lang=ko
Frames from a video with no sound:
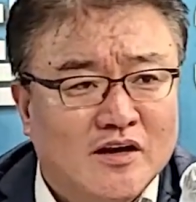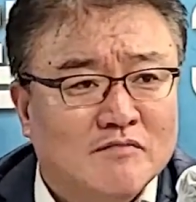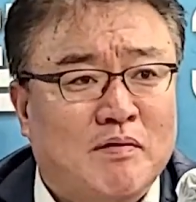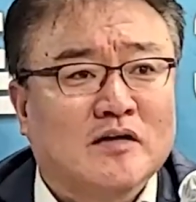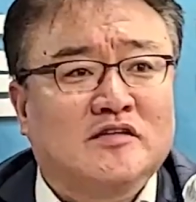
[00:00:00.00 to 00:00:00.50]

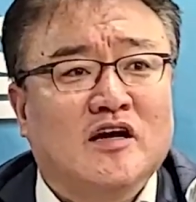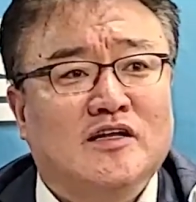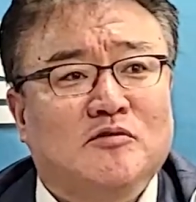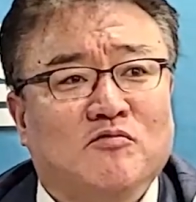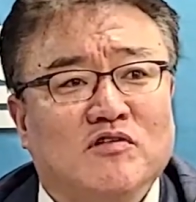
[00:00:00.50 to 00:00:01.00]
박정희
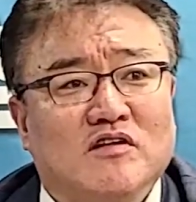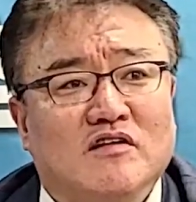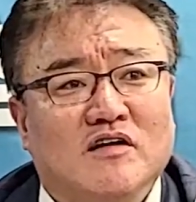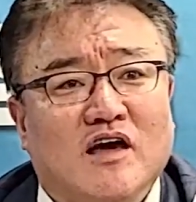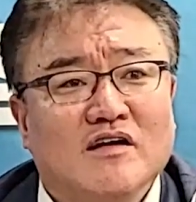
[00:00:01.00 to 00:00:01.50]

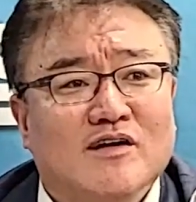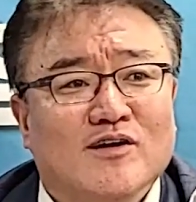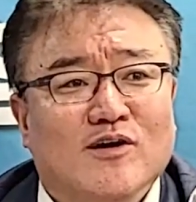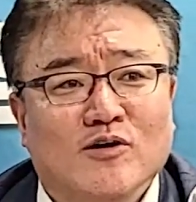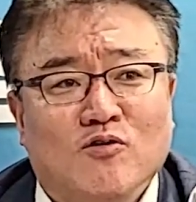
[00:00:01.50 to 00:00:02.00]
대통령의
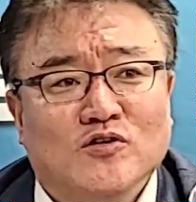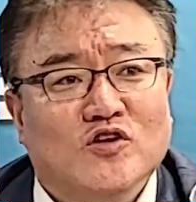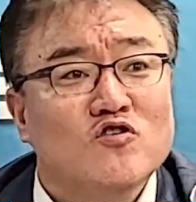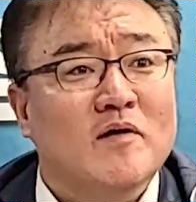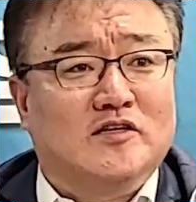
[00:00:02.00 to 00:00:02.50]
어록은
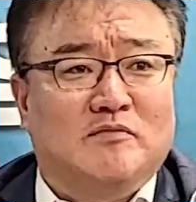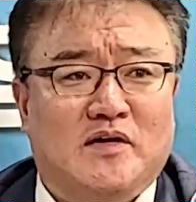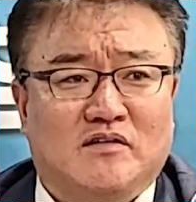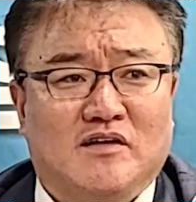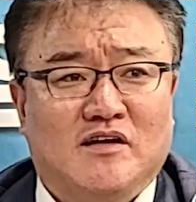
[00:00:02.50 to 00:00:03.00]
너무 많지만